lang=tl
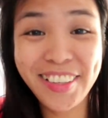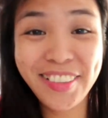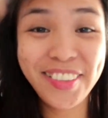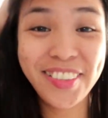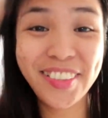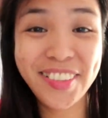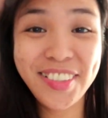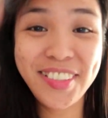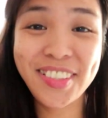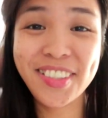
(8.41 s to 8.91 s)

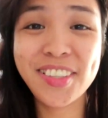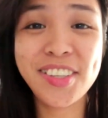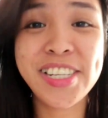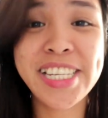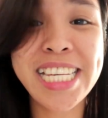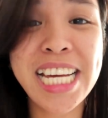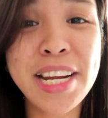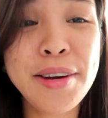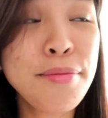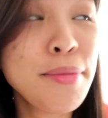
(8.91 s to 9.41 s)
No,
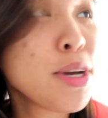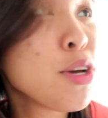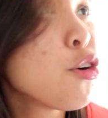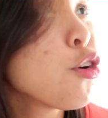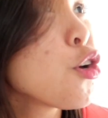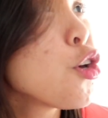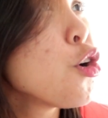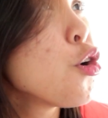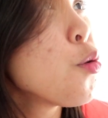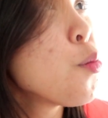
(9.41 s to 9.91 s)
saan ba
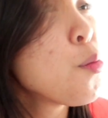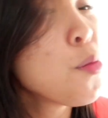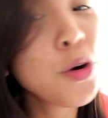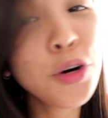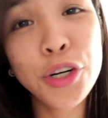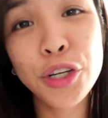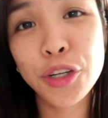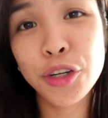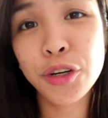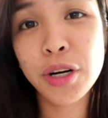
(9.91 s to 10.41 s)
yung
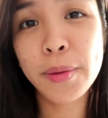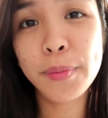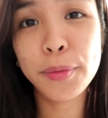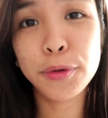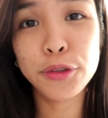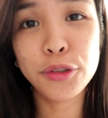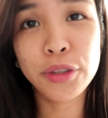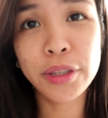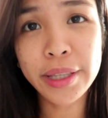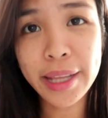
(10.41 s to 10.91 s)
humor ko
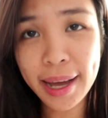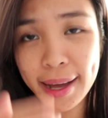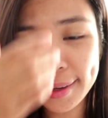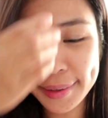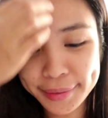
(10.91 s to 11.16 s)
napunta?